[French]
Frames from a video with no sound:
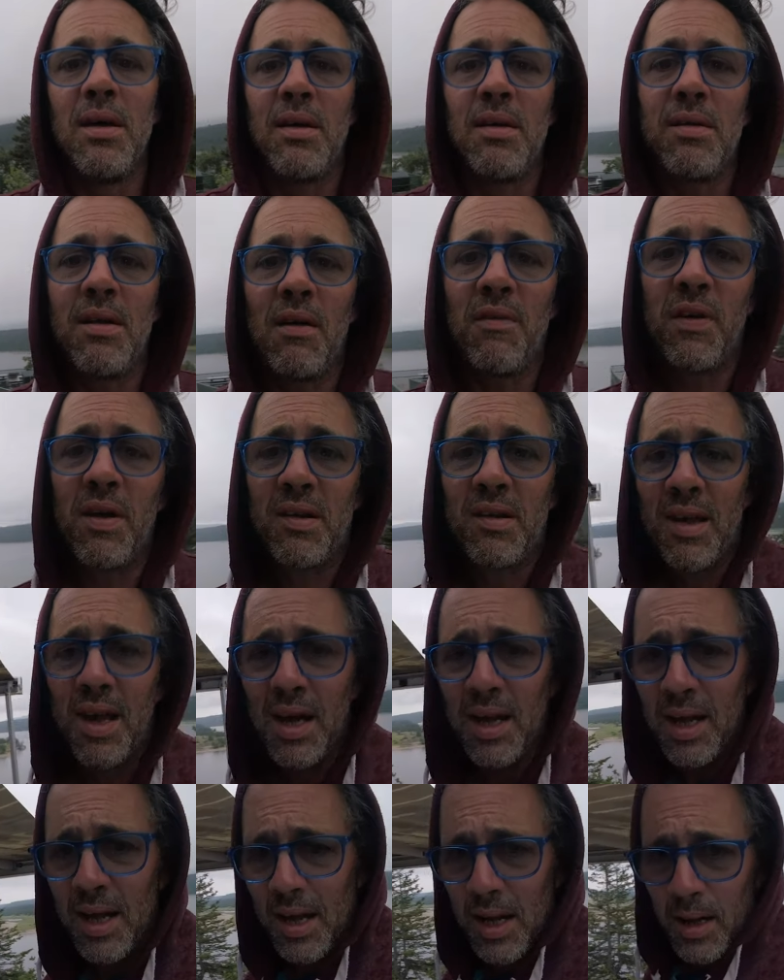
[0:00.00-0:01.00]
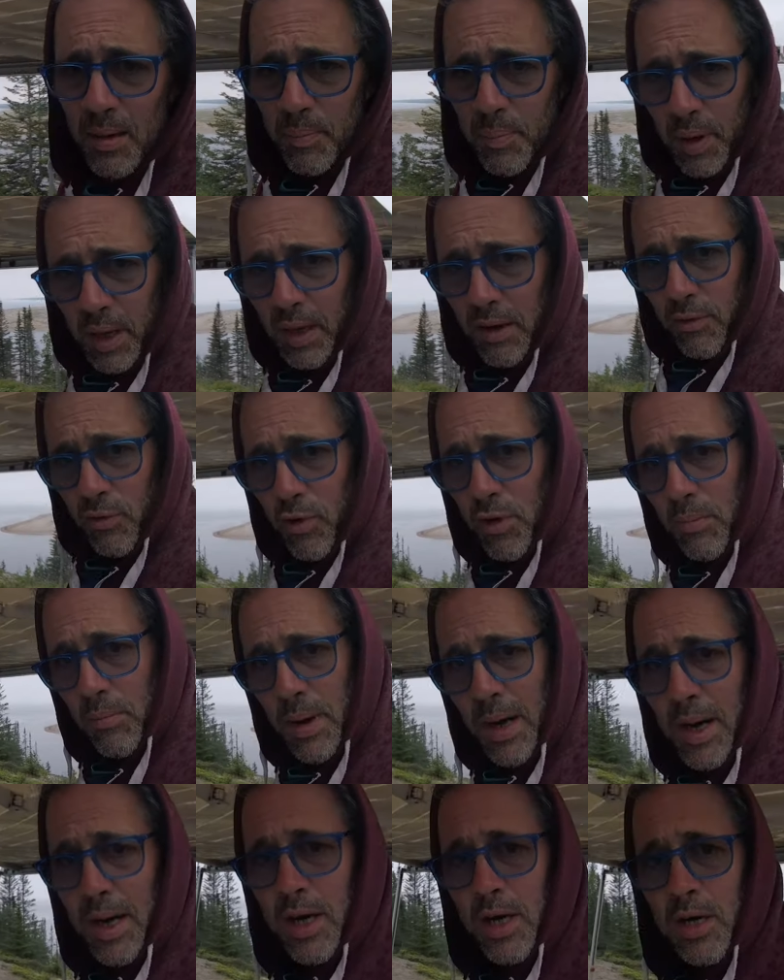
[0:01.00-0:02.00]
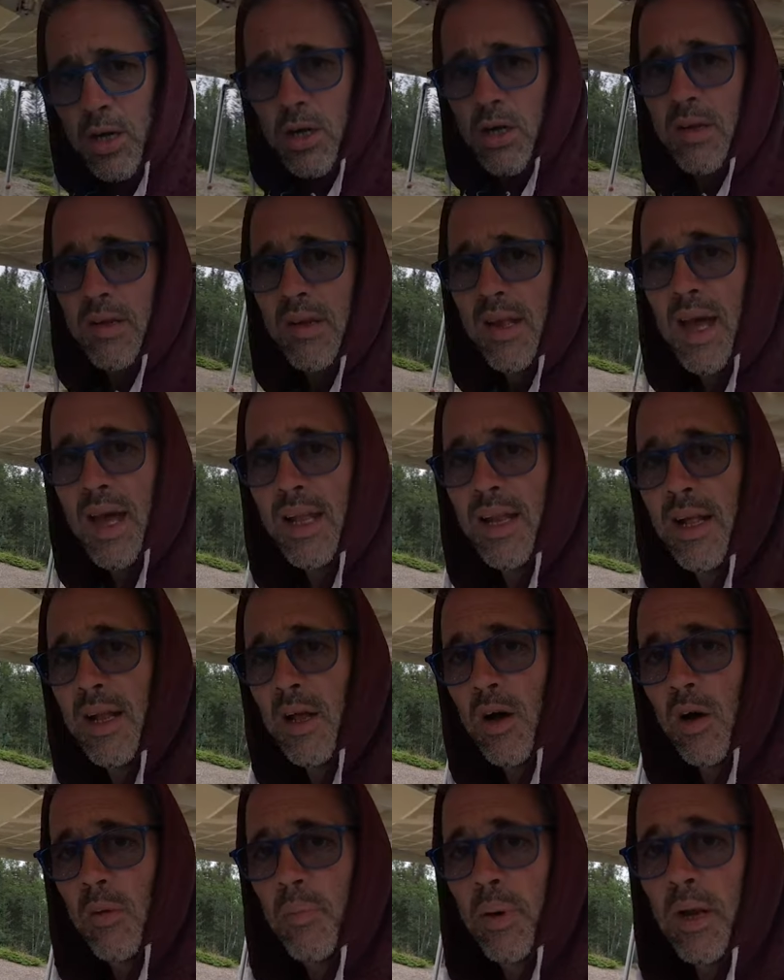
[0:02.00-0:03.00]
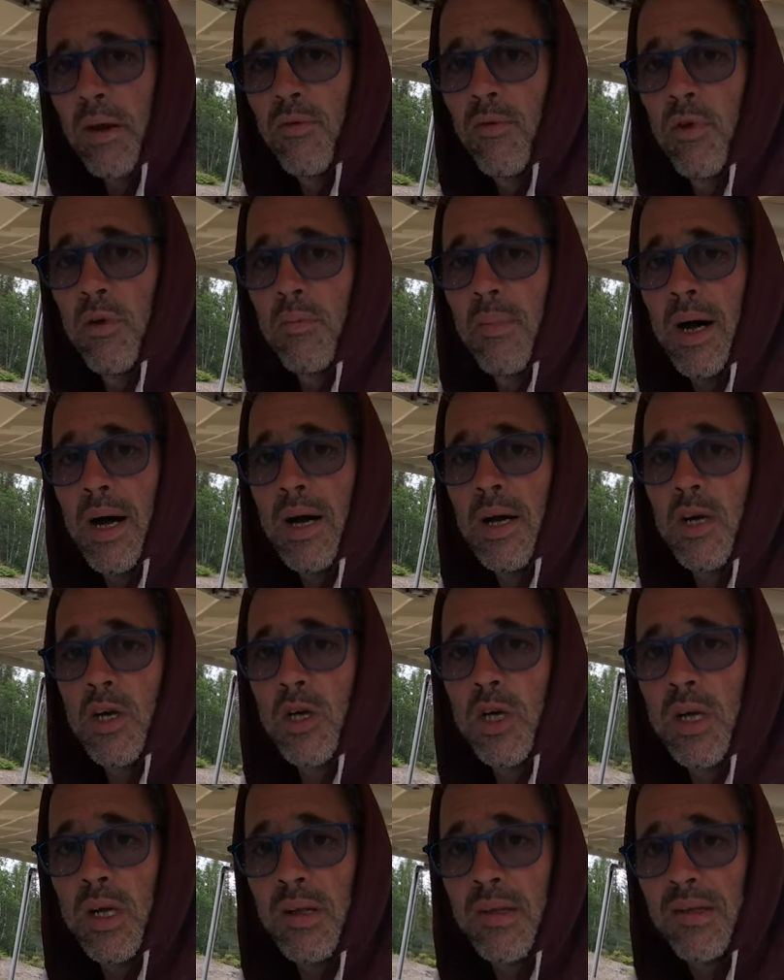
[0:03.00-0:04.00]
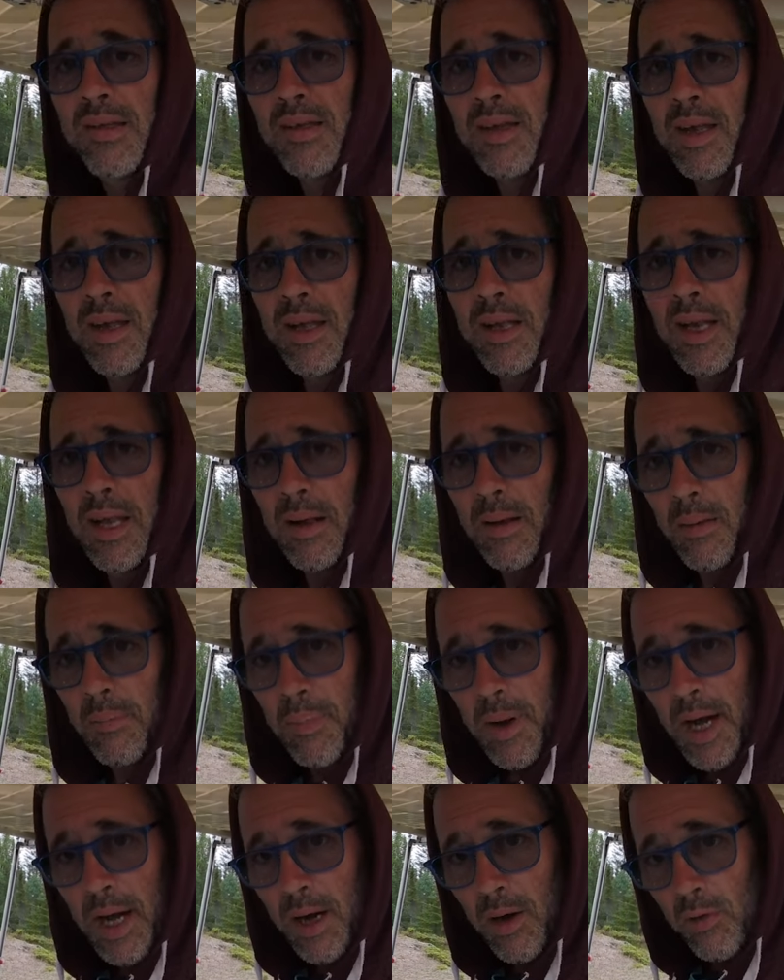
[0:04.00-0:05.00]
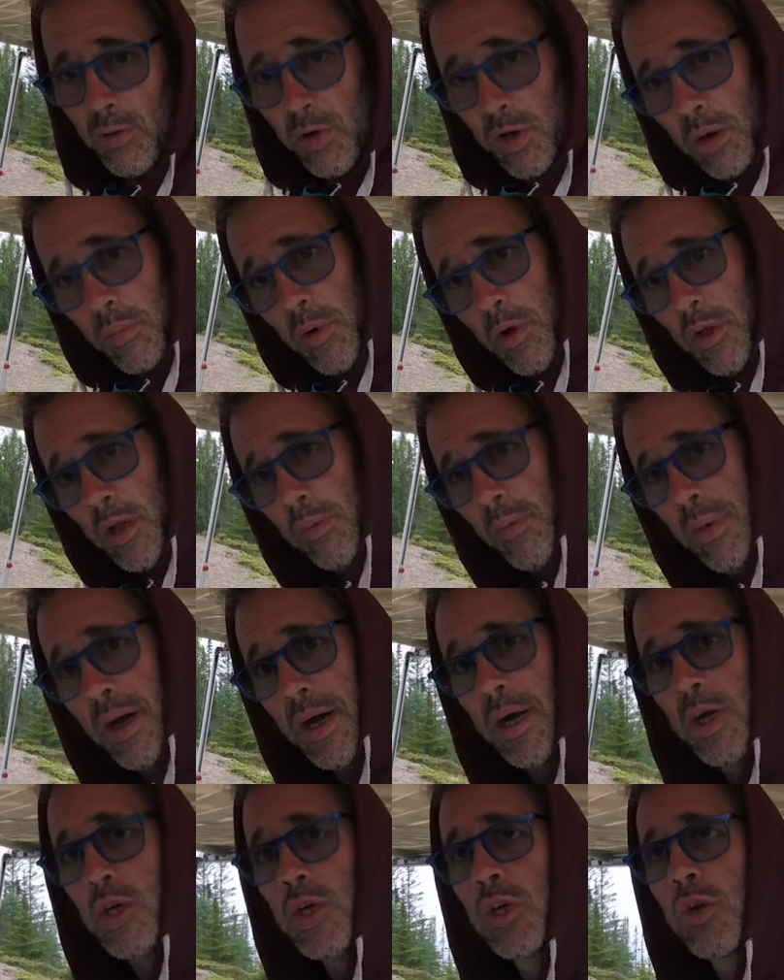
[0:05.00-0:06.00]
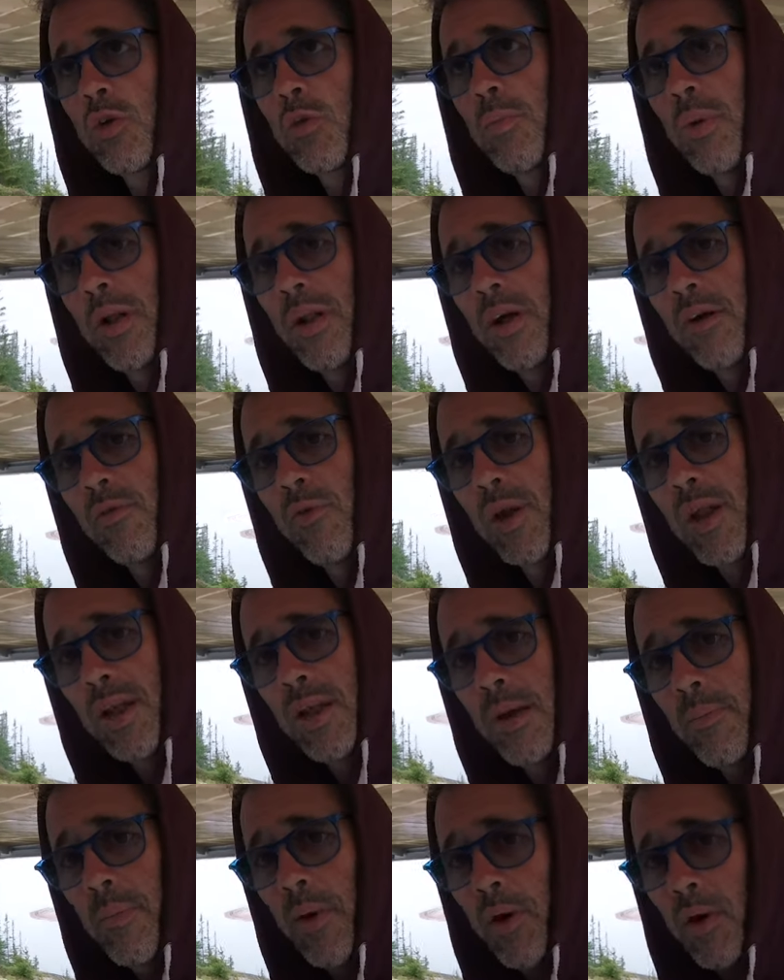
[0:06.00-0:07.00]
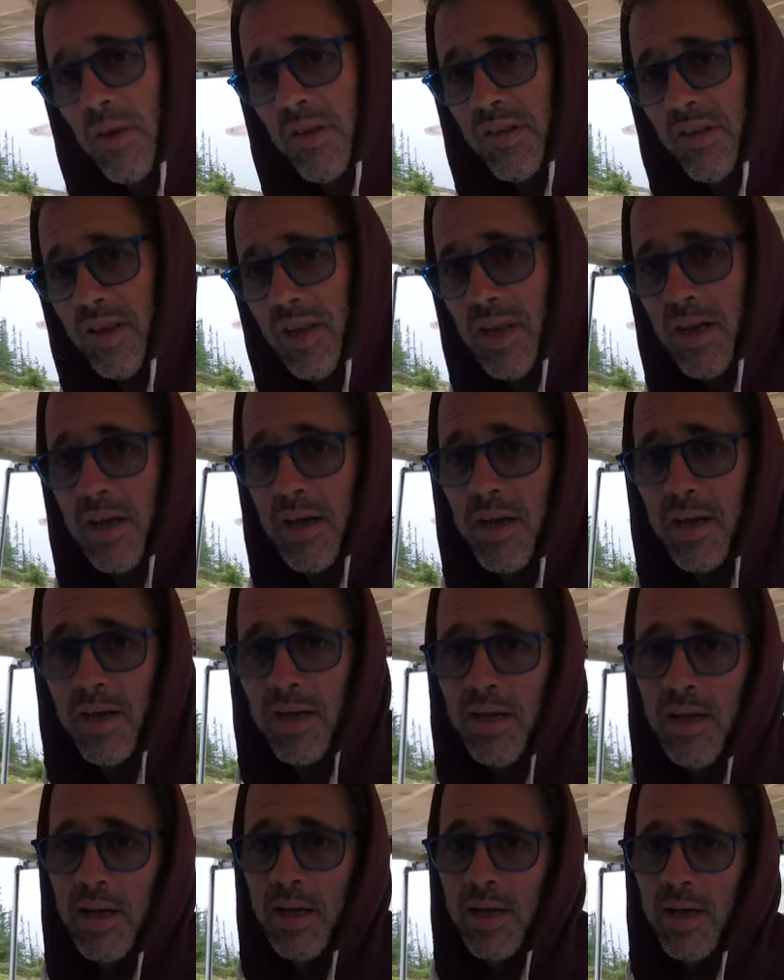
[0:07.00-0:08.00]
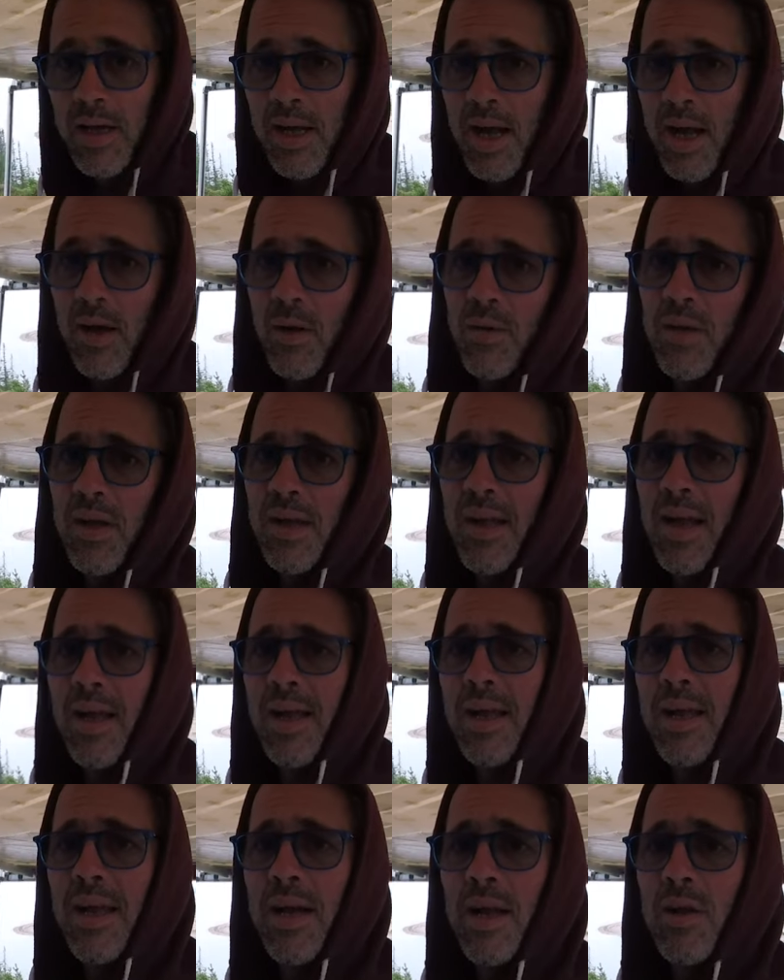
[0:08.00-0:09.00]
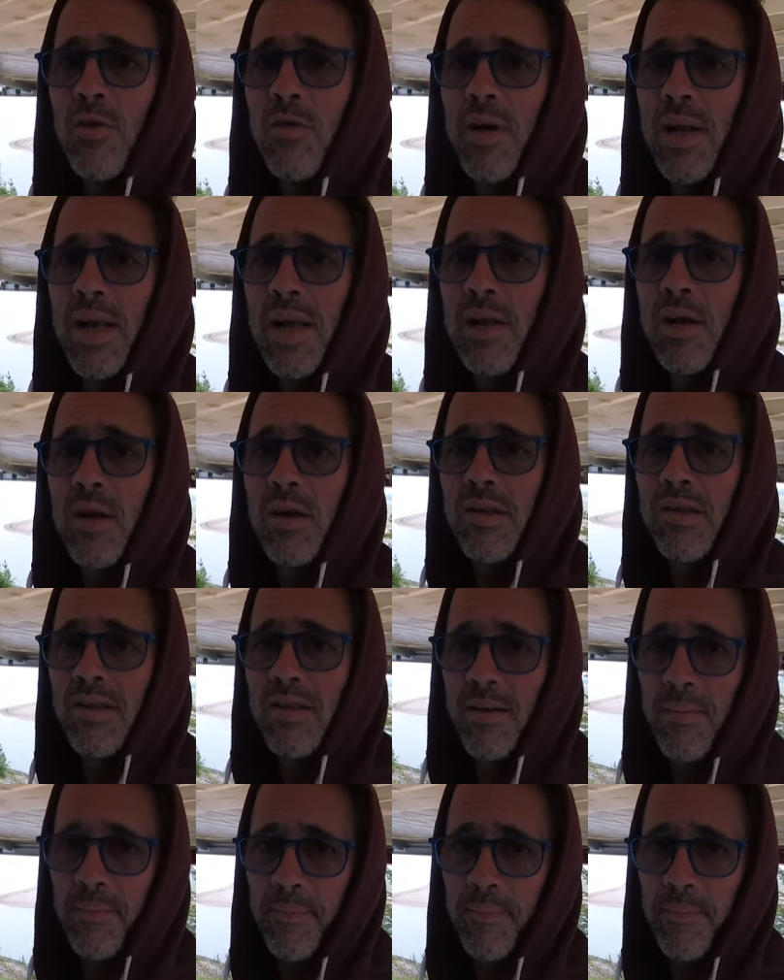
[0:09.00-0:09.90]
Ça fait que ce qu'Adèle a prévu de manger, ce qu'Adèle a prévu de manger, c'est des pâtes. Comme on a mangé une couple de fois l'année passée euh, quand on est allé en Nouvelle-Écosse,